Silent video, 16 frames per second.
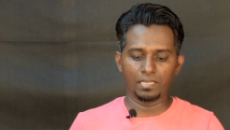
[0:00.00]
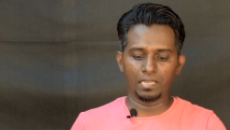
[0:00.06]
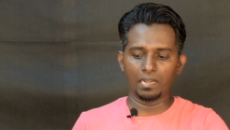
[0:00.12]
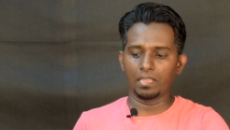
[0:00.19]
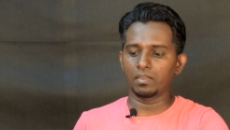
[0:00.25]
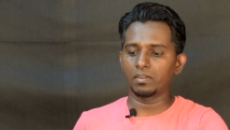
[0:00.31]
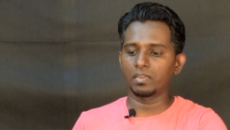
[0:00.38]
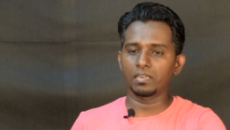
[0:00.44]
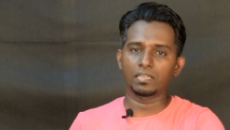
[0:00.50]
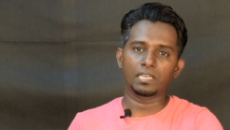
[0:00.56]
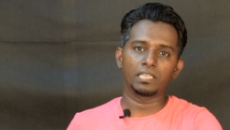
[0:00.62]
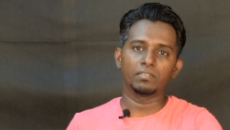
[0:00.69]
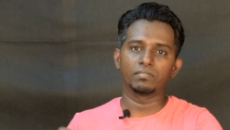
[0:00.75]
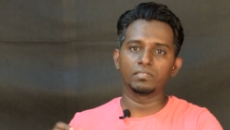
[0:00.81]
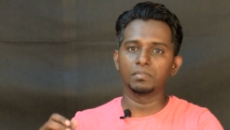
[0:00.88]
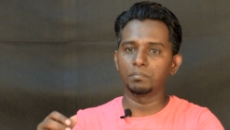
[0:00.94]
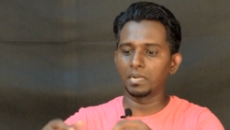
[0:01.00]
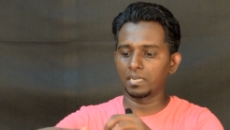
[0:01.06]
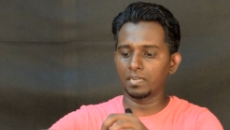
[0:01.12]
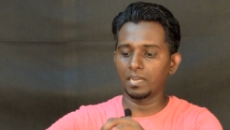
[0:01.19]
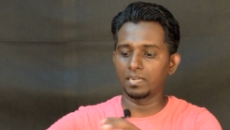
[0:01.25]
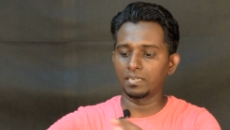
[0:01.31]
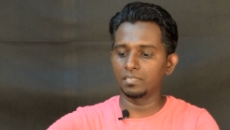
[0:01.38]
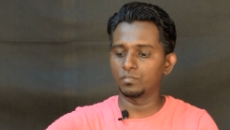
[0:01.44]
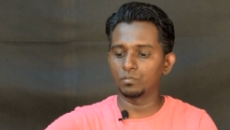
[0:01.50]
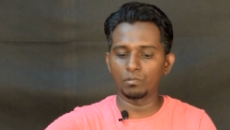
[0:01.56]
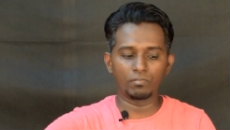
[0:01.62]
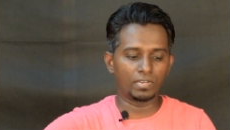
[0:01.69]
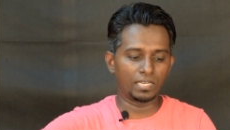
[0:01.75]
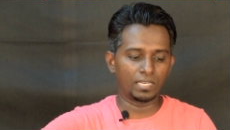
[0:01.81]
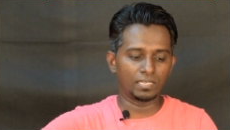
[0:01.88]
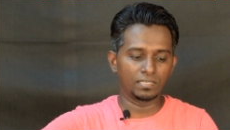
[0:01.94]
எல்லோரும் என் கை வந்து பட்டர் ஹேண்டுன்னு
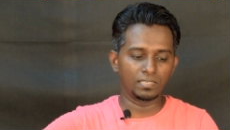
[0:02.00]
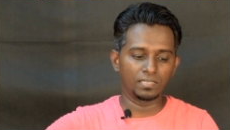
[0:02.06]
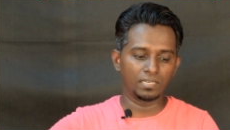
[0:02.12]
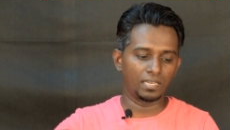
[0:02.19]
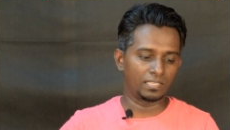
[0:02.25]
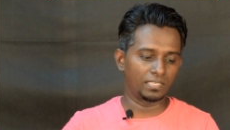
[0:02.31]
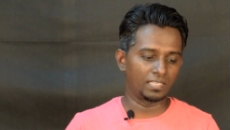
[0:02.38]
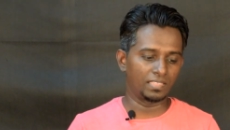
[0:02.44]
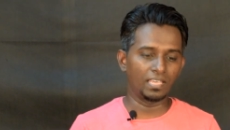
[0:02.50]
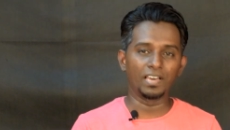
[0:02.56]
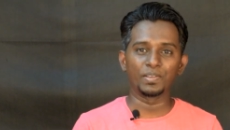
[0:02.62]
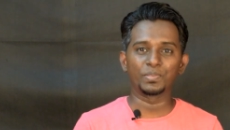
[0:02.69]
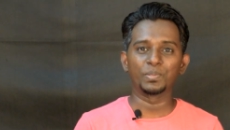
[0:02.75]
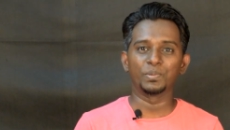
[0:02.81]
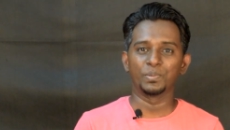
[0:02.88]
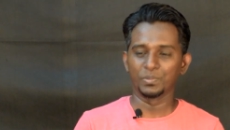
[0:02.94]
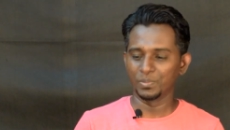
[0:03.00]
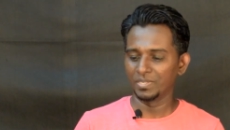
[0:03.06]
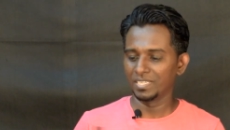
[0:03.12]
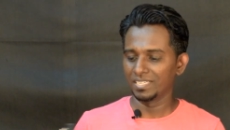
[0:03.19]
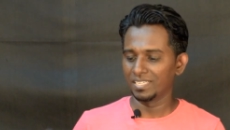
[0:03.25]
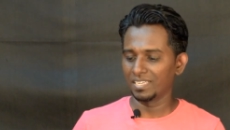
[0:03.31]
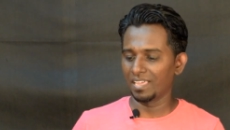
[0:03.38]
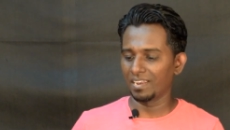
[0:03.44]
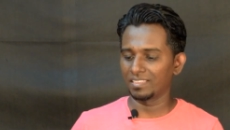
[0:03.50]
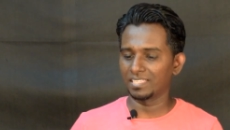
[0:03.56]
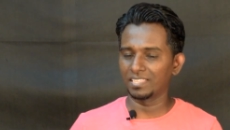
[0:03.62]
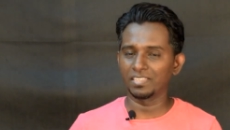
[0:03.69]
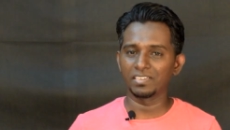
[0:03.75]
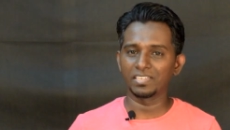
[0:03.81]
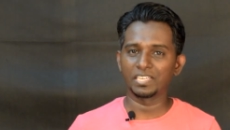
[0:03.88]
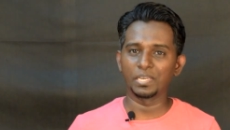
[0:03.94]
சொல்லுவாங்க அதுக்கு தான் அர்த்தம்
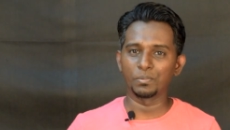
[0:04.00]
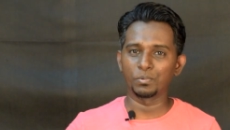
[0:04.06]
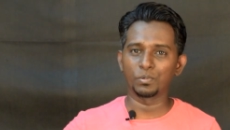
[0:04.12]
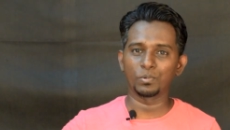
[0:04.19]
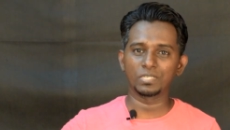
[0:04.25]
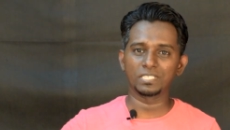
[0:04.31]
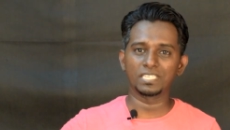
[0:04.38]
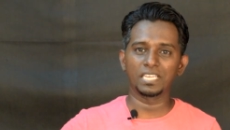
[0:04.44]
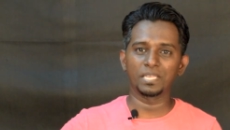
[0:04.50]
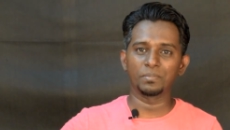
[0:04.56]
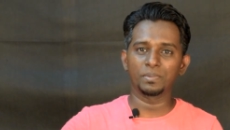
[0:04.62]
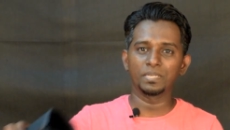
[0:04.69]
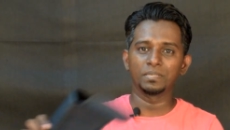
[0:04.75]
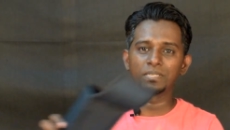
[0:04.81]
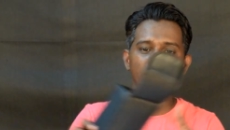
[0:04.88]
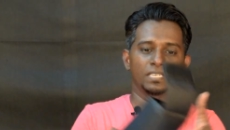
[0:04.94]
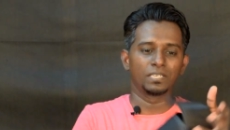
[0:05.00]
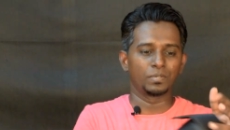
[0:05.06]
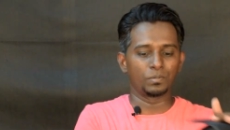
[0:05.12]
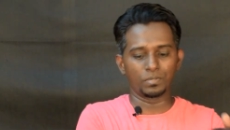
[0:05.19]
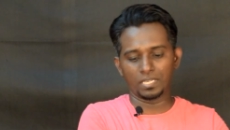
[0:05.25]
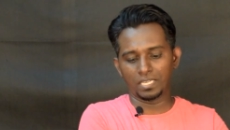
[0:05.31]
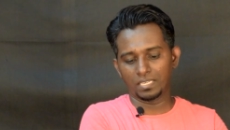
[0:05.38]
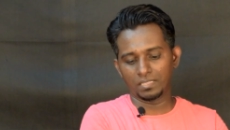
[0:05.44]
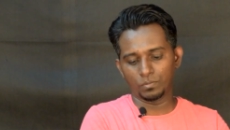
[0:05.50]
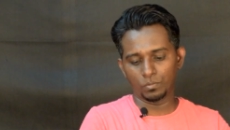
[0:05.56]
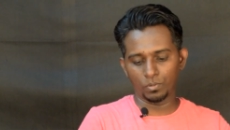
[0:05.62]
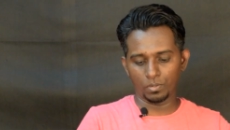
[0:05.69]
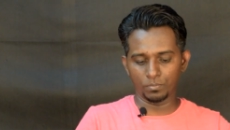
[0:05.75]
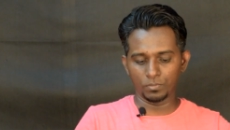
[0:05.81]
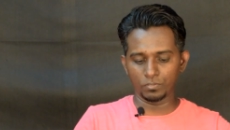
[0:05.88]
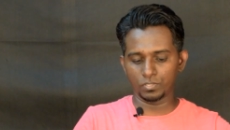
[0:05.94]
எல்லாத்தையும் இதை கீழே போட்டு உடச்சிட்டே இருப்பேன் ஓகே இது
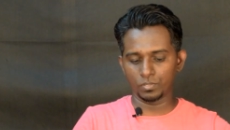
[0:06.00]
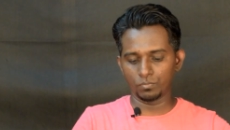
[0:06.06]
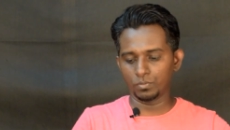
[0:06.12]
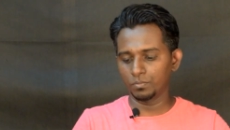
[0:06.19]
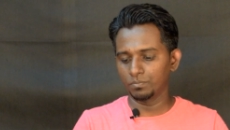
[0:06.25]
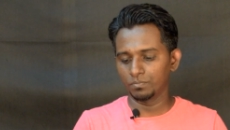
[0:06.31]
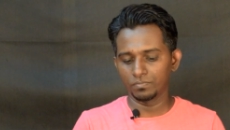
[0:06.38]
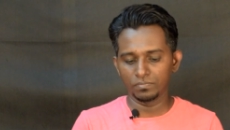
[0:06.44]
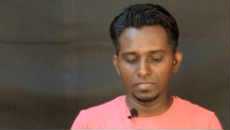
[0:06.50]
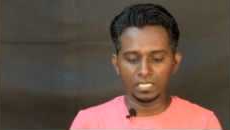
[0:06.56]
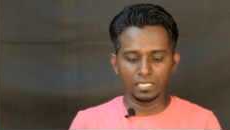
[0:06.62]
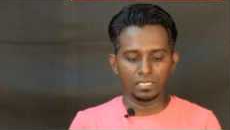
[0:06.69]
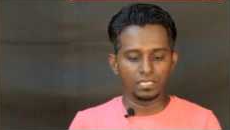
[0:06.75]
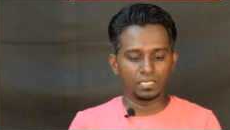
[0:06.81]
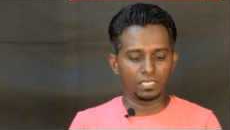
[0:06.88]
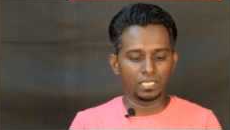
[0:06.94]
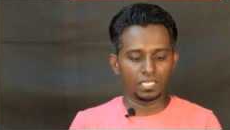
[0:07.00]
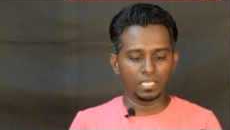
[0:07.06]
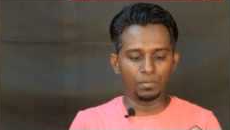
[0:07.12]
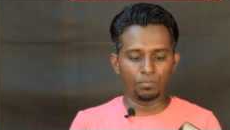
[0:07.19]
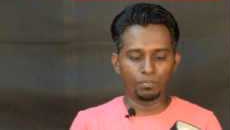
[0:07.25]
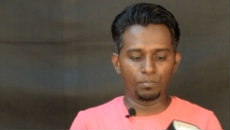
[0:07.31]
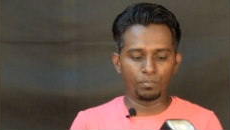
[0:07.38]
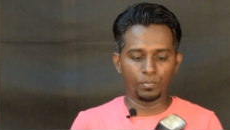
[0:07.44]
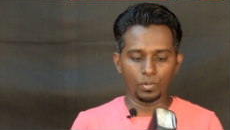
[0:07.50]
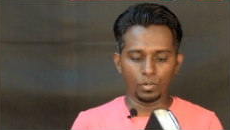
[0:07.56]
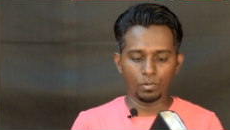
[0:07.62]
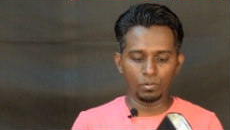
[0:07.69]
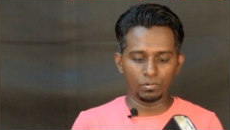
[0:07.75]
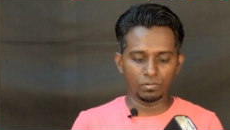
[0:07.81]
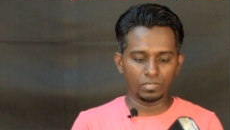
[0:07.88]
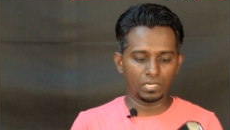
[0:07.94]
ஓரமாக வச்சுருவோம்
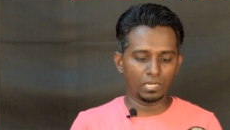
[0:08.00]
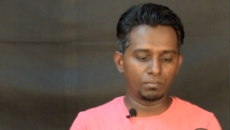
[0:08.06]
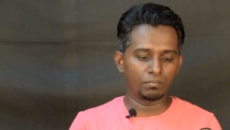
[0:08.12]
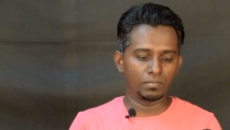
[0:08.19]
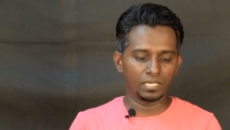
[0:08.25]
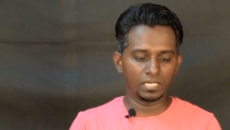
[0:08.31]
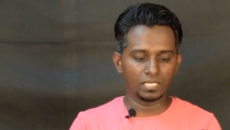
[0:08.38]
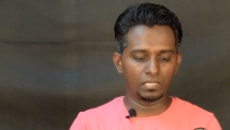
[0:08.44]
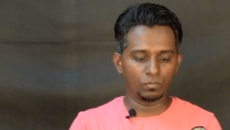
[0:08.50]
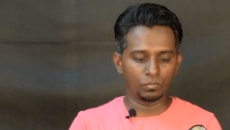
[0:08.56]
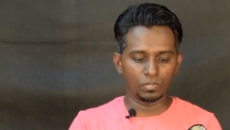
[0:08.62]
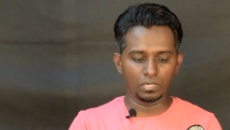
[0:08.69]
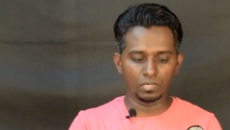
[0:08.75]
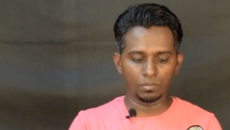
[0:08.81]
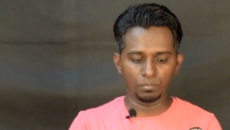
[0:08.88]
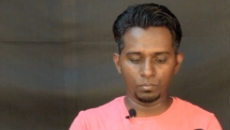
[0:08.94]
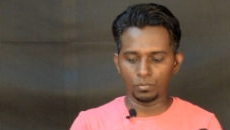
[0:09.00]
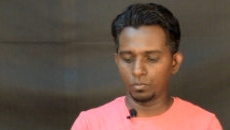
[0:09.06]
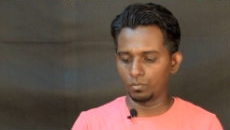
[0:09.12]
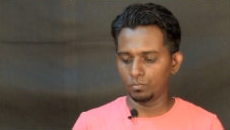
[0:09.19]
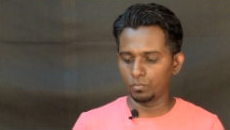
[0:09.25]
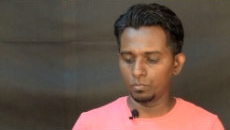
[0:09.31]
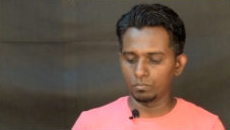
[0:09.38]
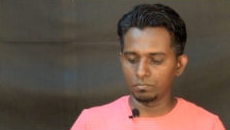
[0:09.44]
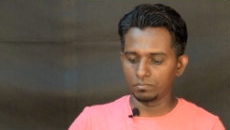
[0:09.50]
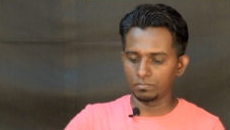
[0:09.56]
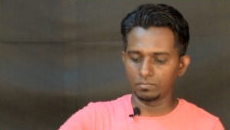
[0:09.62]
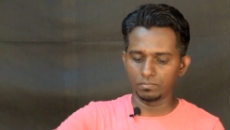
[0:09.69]
இப்போது நம்ம இதை உள்ளே போவோம்